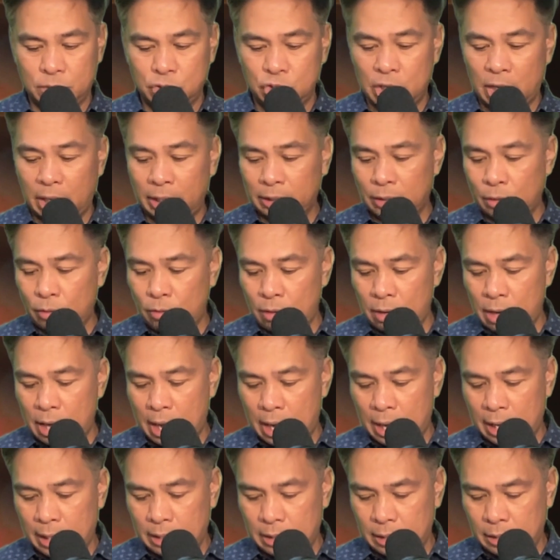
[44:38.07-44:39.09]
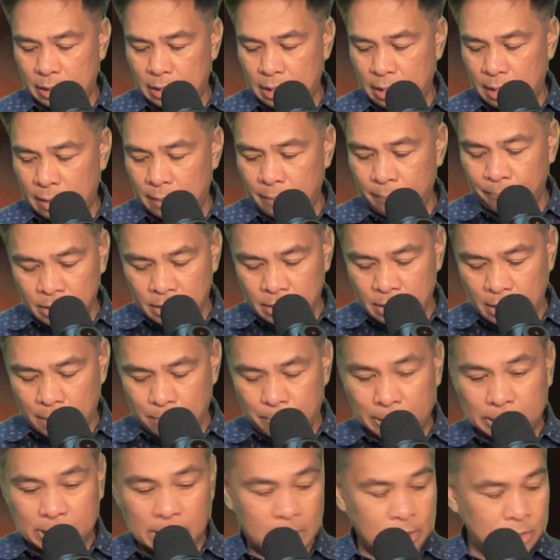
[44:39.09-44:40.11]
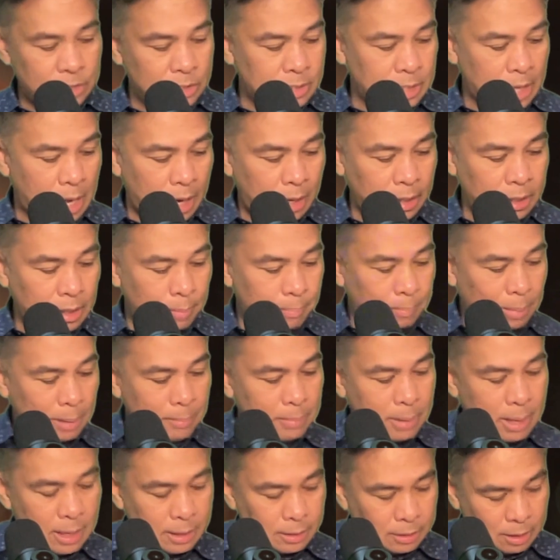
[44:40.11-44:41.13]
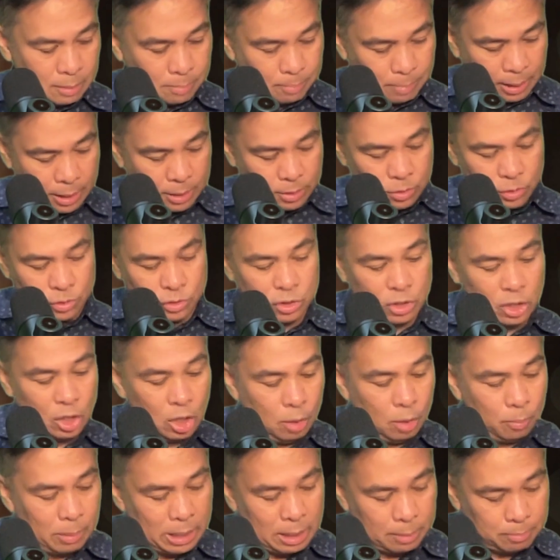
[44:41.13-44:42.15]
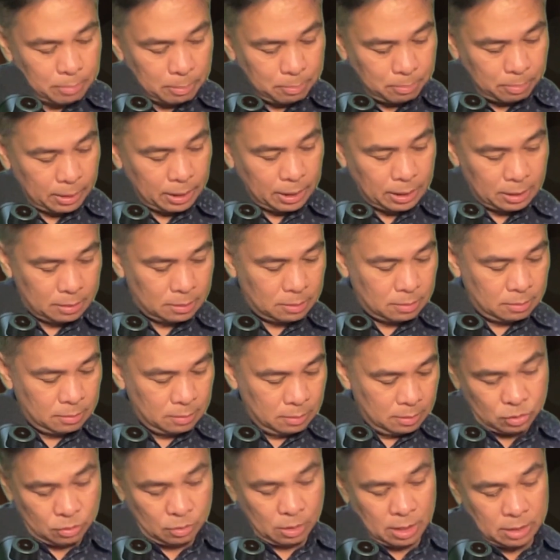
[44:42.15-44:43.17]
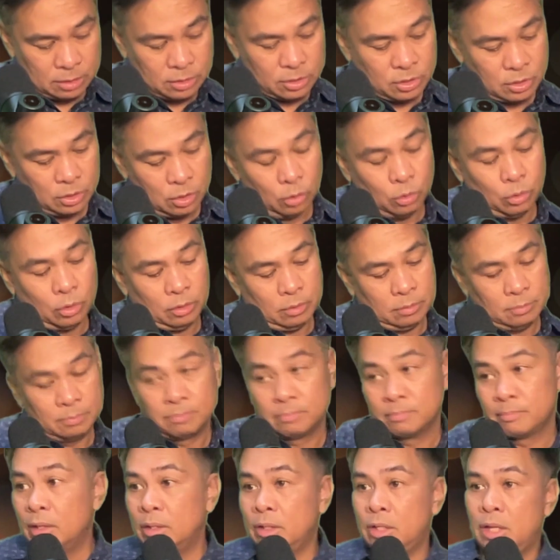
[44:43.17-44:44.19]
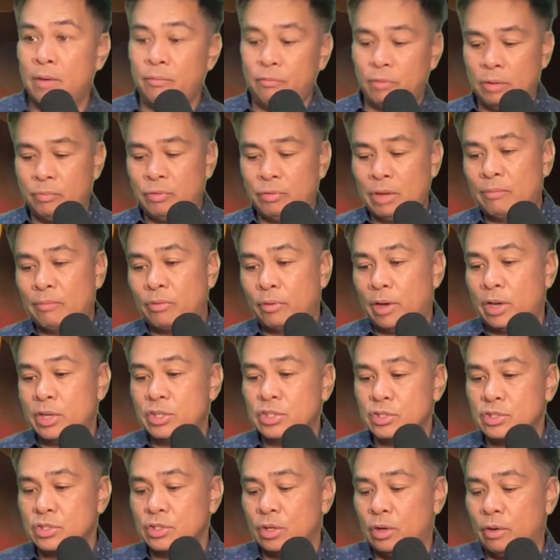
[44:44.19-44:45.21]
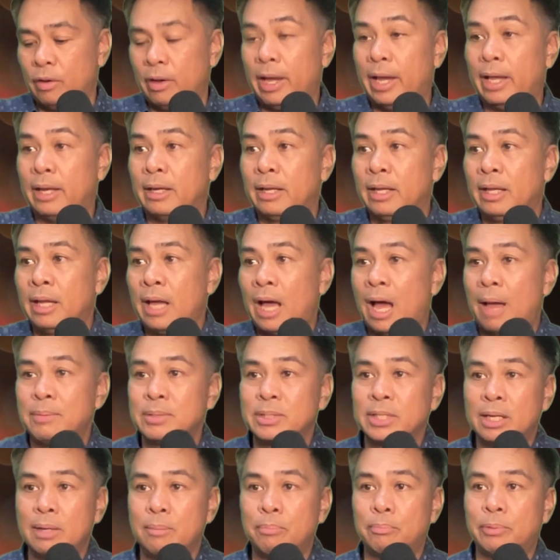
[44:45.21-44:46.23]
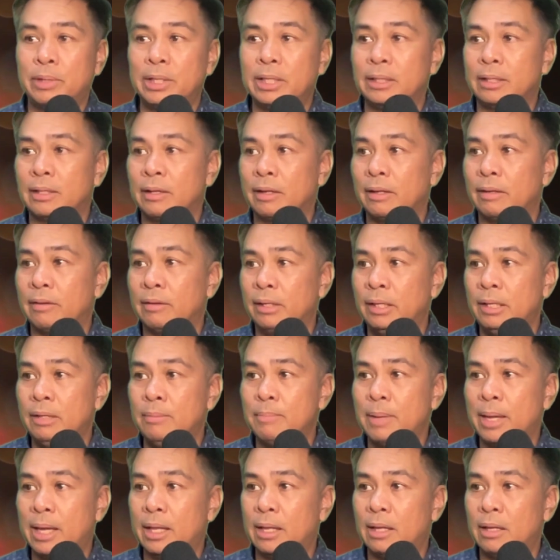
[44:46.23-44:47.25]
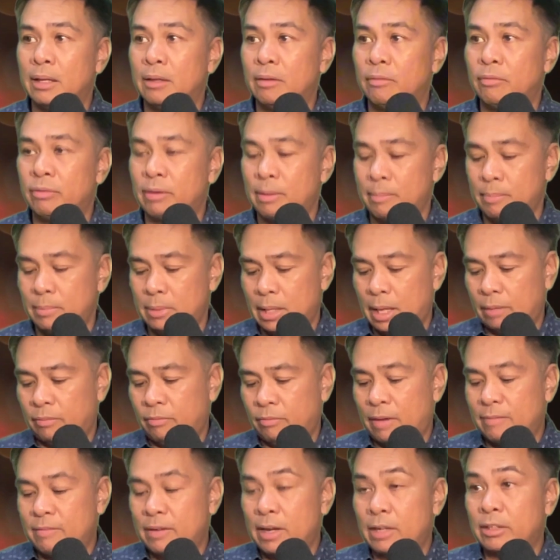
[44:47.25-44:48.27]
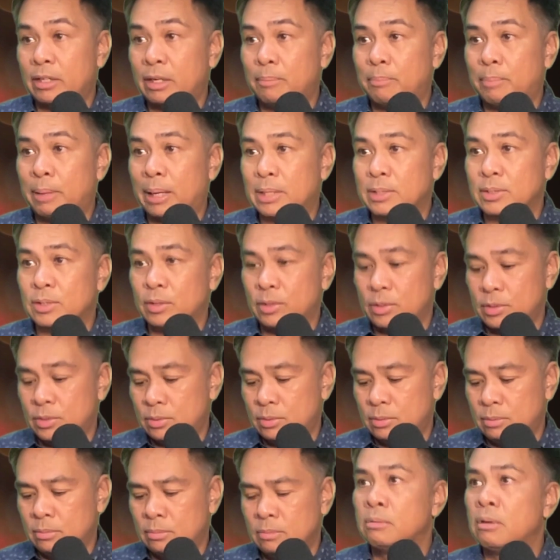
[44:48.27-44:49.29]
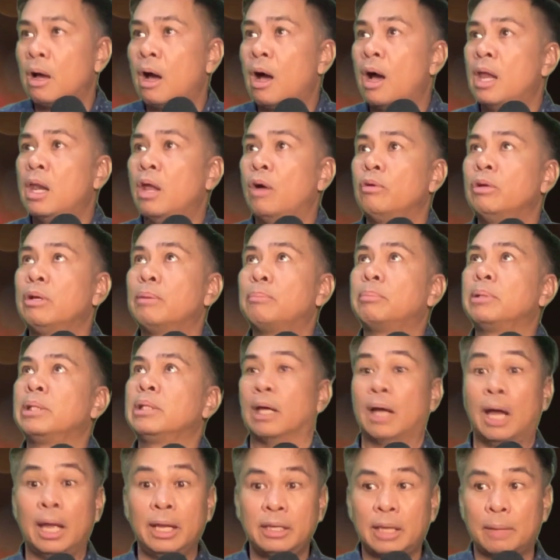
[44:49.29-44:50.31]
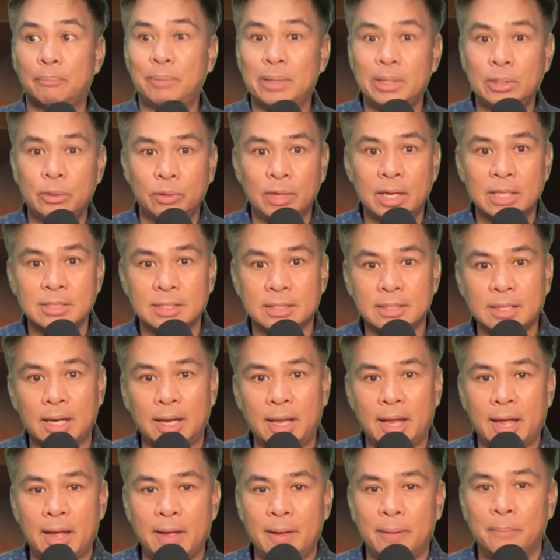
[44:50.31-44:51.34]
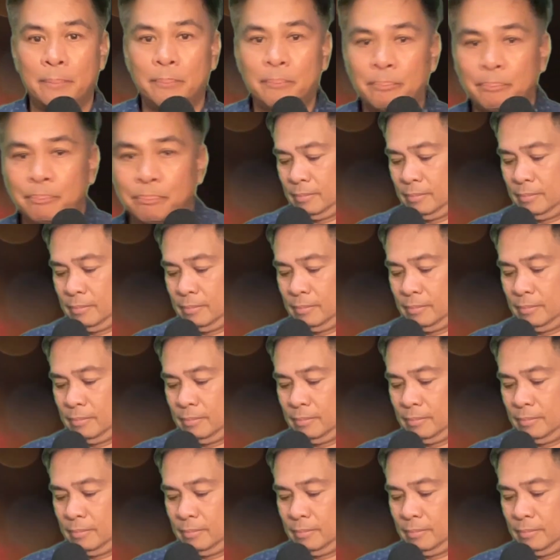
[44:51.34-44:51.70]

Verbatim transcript: Tapos yung nakita ko nga kanina, nagpadala siya sa akin ng 500 pesos. Hindi ko pa print So I'll just go you have, if you have questions, go ahead. I'm just gonna print the email from that 500 pesos. Akala ko na na Ay, naprint ko na. Sandali ha.